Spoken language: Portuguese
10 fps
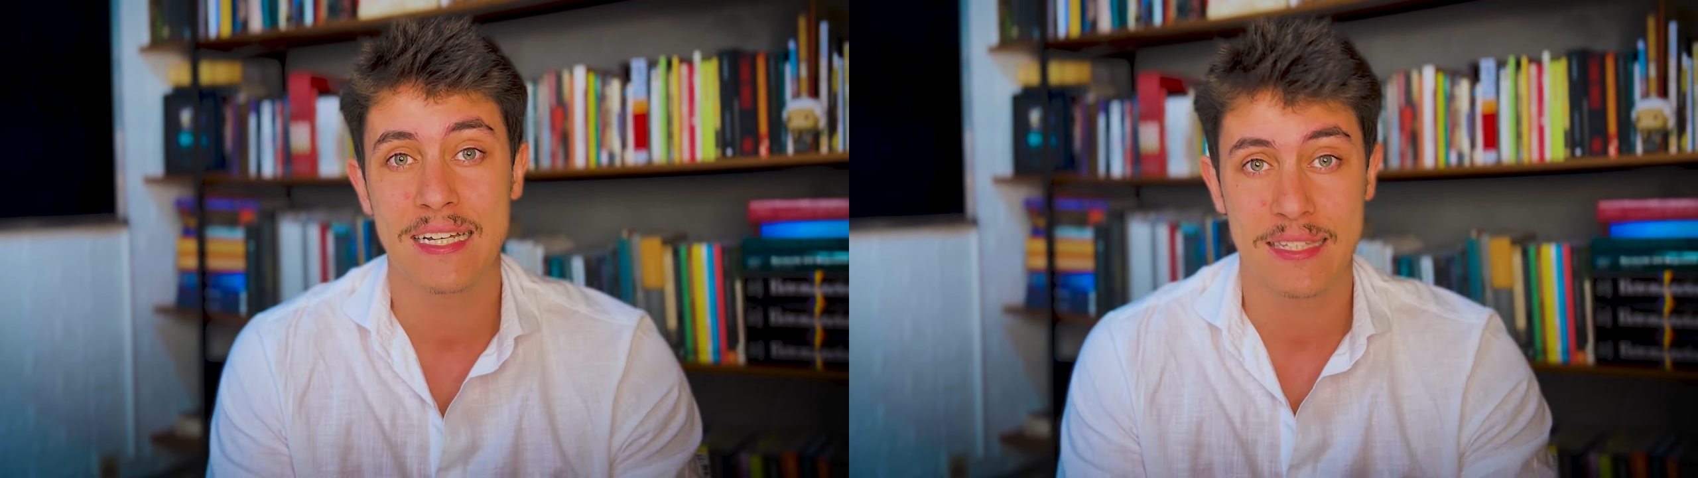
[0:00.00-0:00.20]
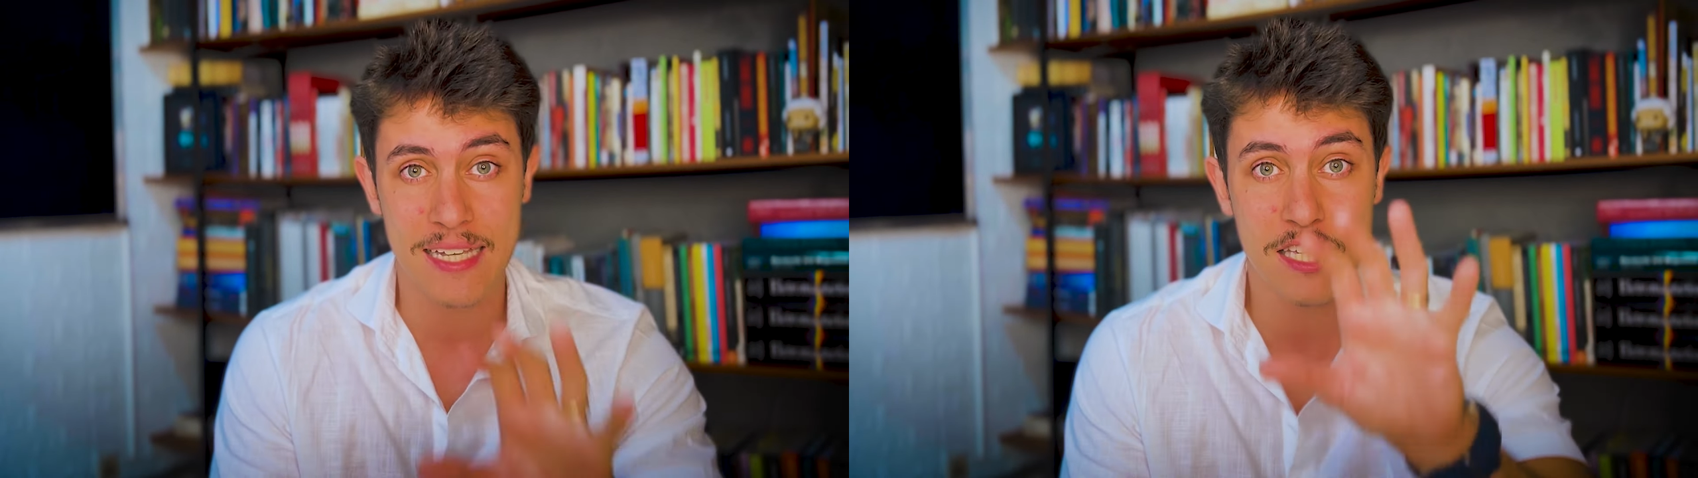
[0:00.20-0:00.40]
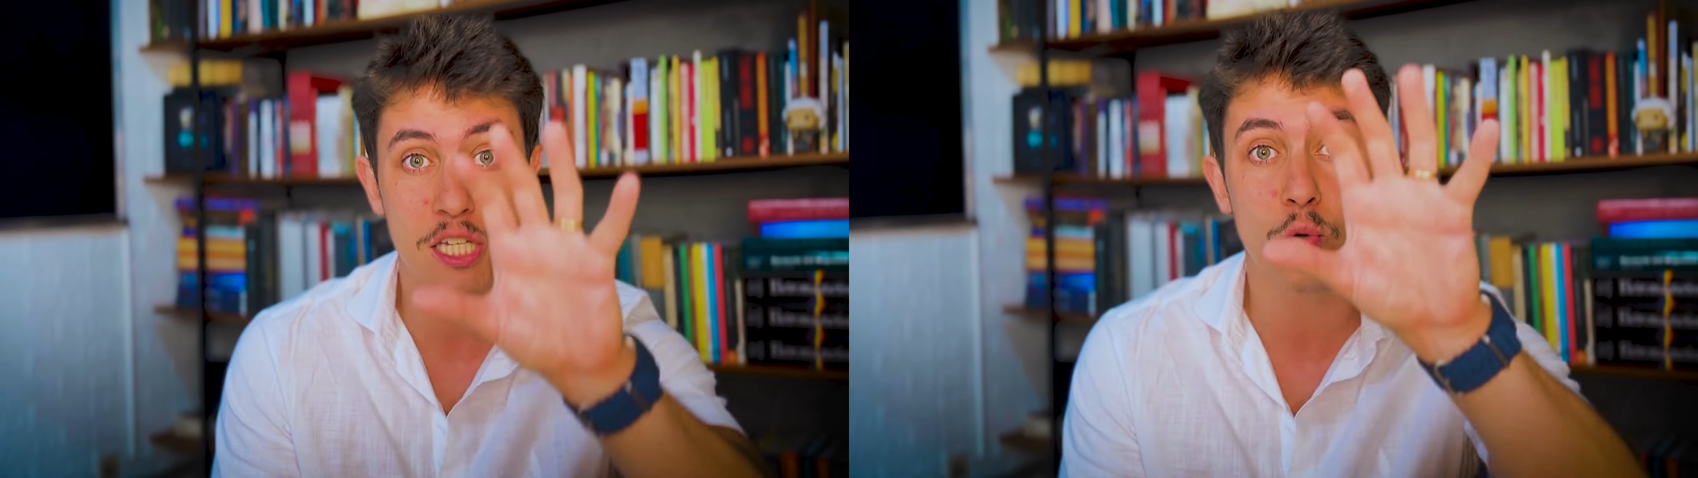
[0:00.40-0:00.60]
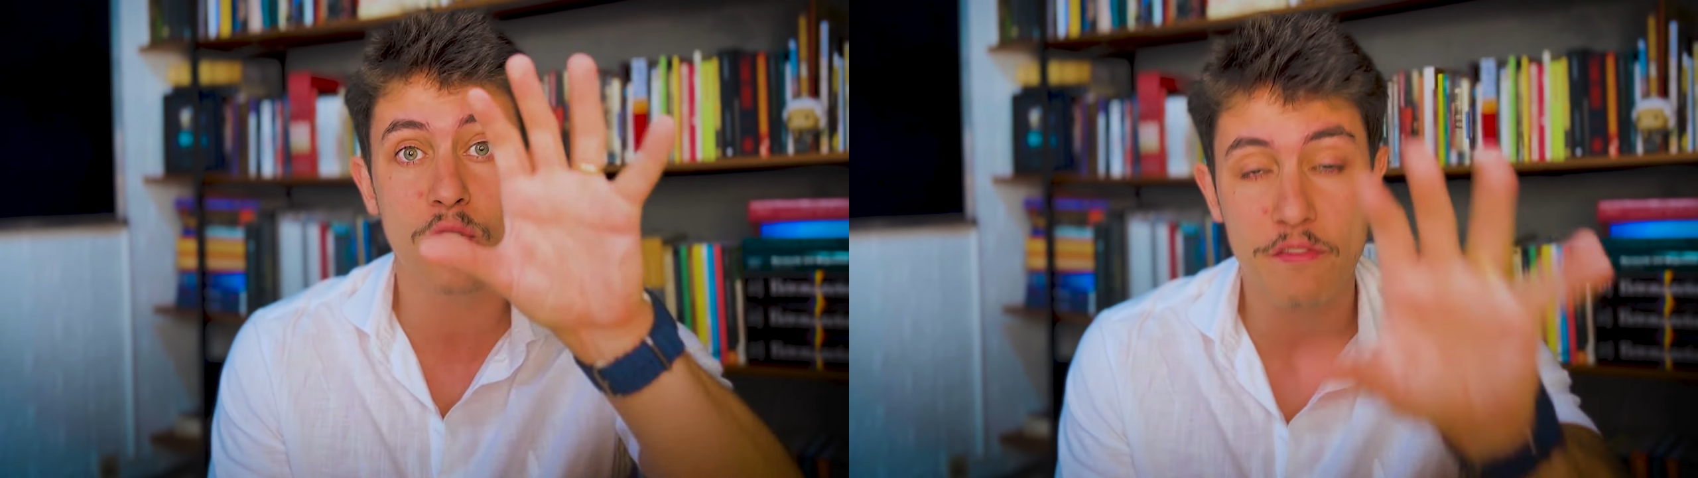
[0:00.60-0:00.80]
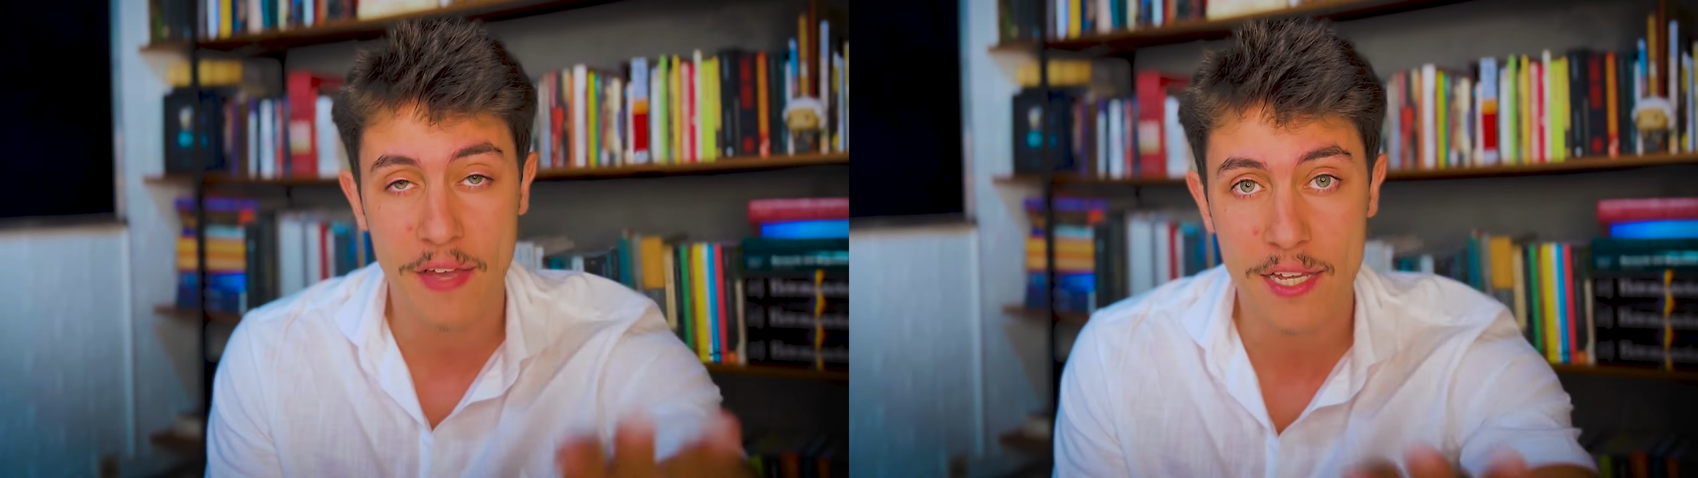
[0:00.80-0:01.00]
nesse
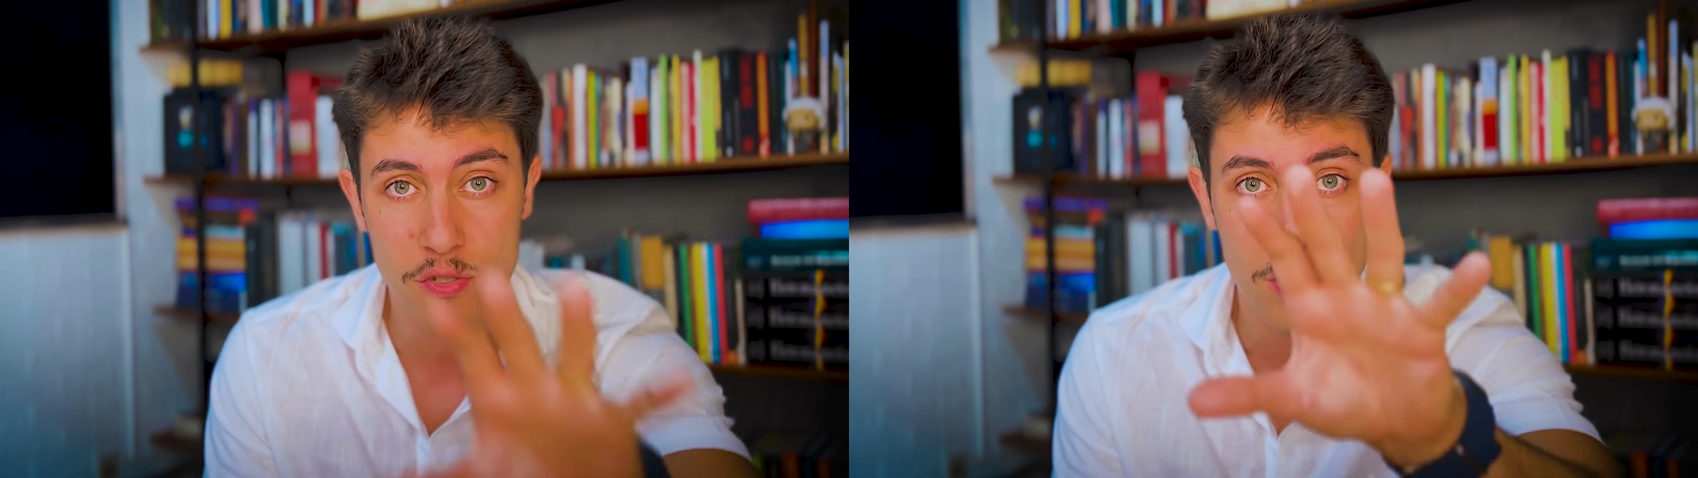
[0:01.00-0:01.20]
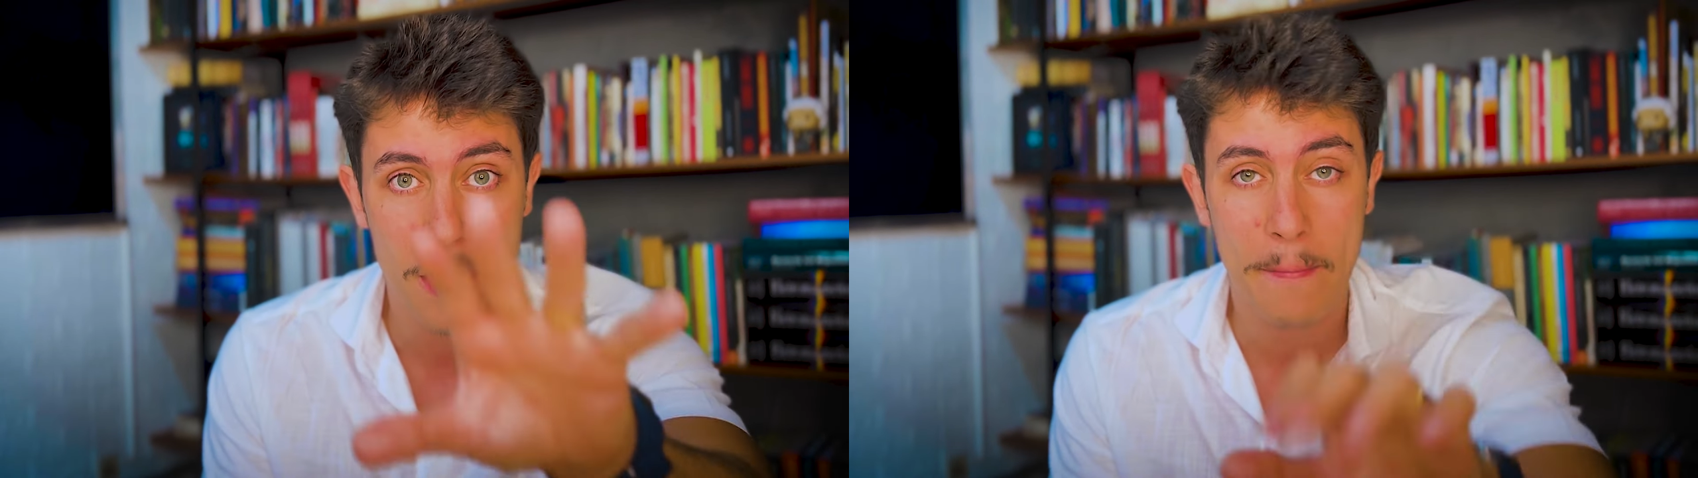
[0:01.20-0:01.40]
universo,